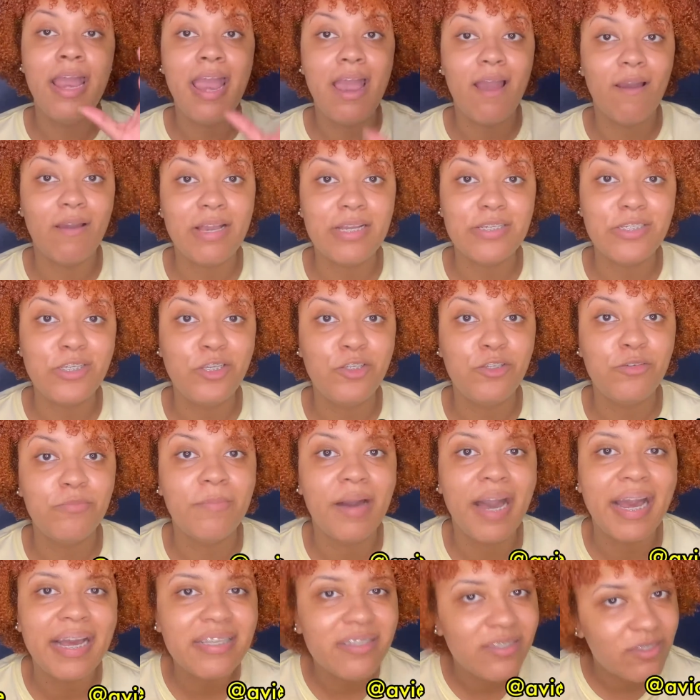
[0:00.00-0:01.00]
é o que a gente
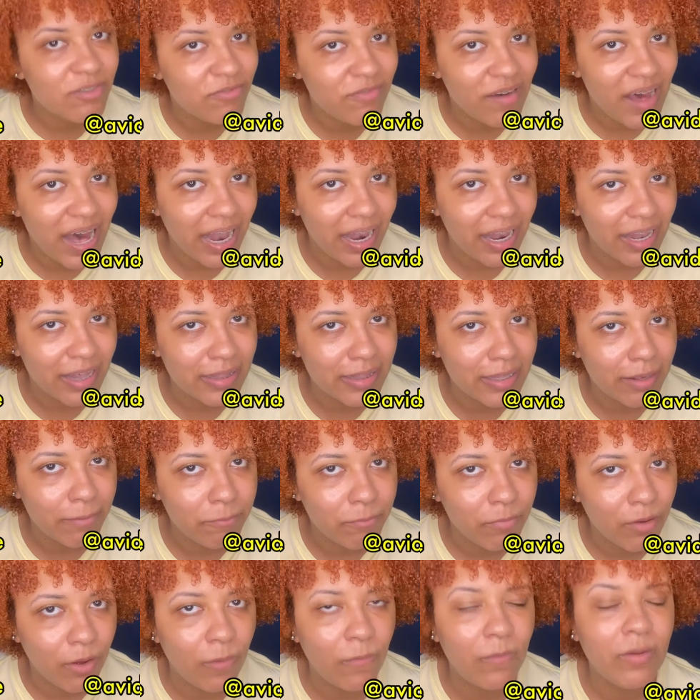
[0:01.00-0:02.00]
mais fala, tá
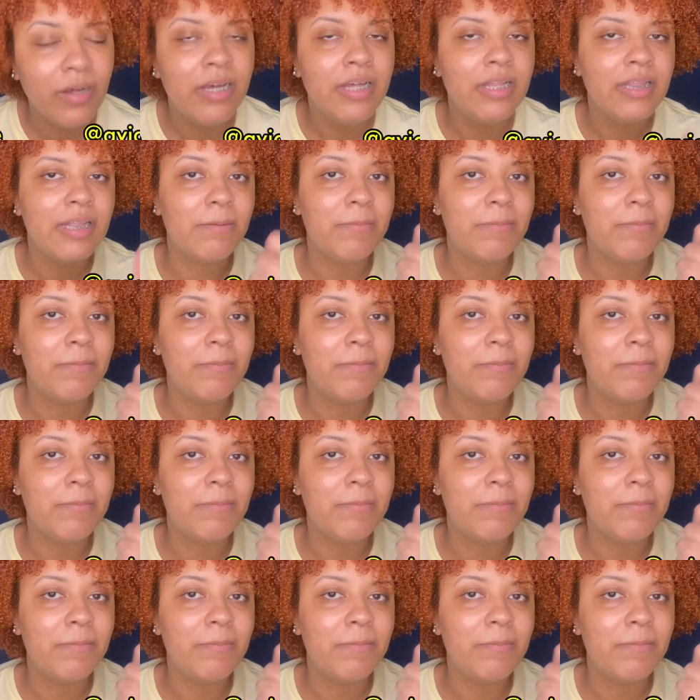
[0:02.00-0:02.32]
bom?